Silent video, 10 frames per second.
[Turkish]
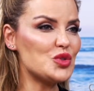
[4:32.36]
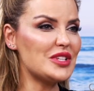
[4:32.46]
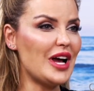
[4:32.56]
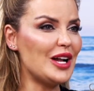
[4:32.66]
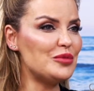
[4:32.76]
Sosyal
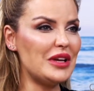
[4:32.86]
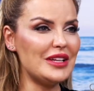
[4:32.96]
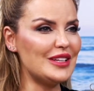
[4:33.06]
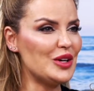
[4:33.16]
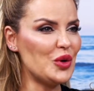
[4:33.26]
hayranlık.
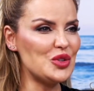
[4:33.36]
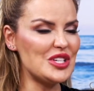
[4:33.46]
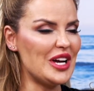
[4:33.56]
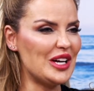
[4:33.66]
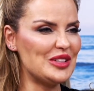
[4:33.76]

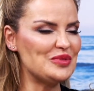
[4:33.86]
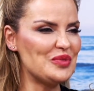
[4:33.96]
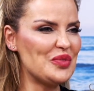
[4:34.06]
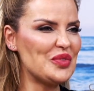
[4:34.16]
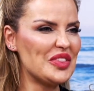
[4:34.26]
Evet,
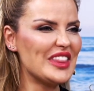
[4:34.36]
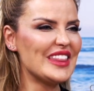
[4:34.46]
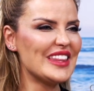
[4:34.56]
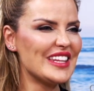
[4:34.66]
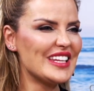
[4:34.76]
hayranlık
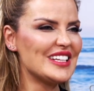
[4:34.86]
duyuyorum.